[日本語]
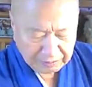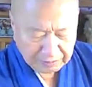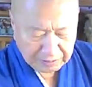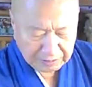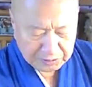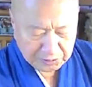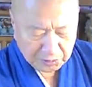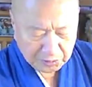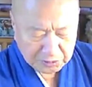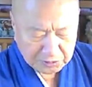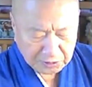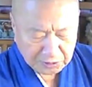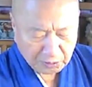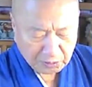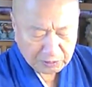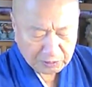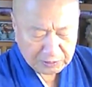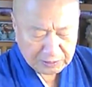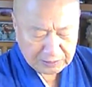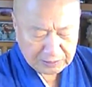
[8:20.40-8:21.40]
ね、そうする
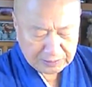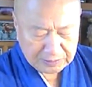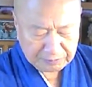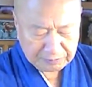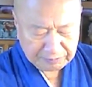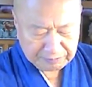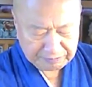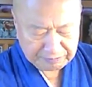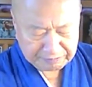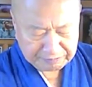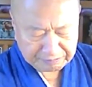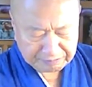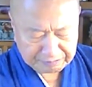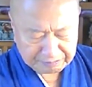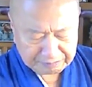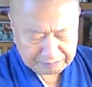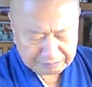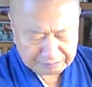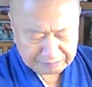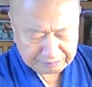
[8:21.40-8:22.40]
と、う
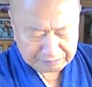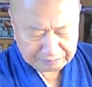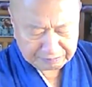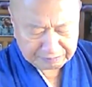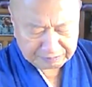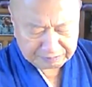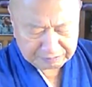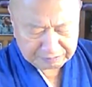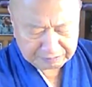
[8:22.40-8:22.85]
ん、